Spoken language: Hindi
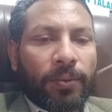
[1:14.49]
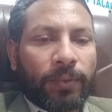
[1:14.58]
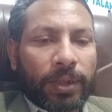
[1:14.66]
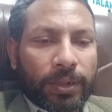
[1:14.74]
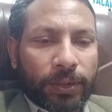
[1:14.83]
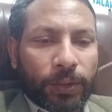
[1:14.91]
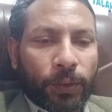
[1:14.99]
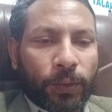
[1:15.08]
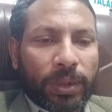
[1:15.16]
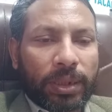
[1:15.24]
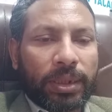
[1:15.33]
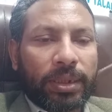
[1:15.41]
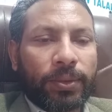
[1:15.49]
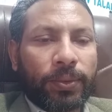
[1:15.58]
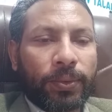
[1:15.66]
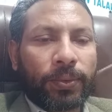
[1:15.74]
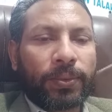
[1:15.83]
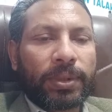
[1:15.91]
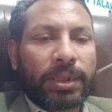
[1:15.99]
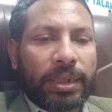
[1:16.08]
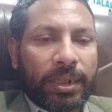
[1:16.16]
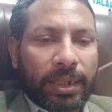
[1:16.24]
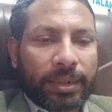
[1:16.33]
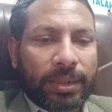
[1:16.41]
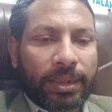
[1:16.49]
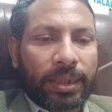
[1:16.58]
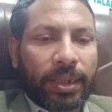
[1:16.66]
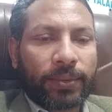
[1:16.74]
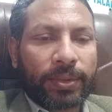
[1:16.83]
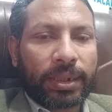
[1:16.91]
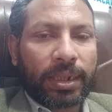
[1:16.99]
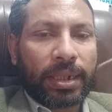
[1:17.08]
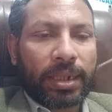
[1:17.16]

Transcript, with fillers: फ़लस्तियों की जो उनकी रियासत है उसके